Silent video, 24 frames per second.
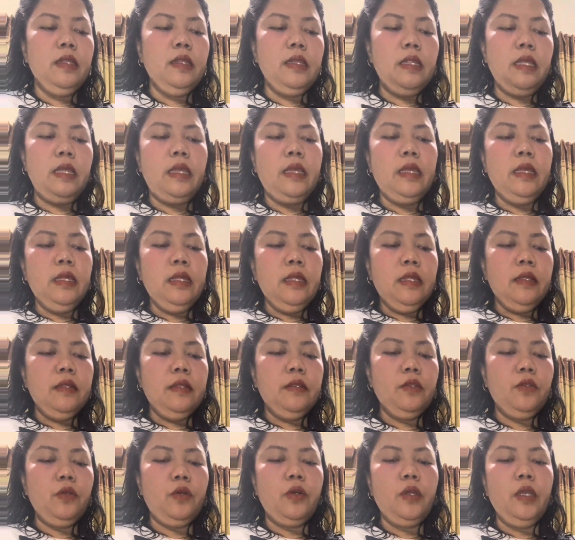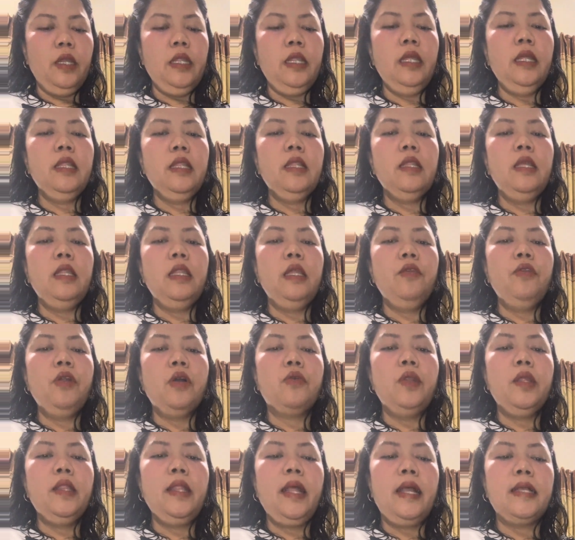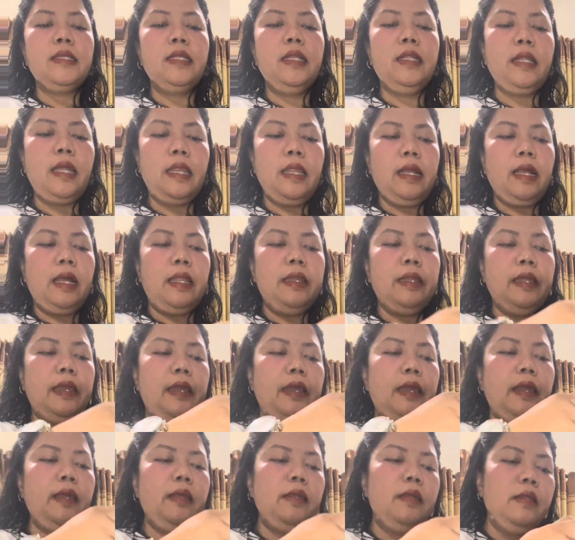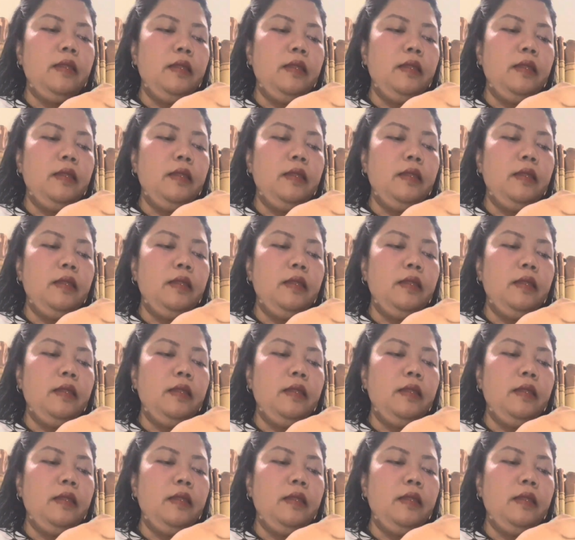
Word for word: nih Tuh, ini ini udah kulit asli tarikannya ya.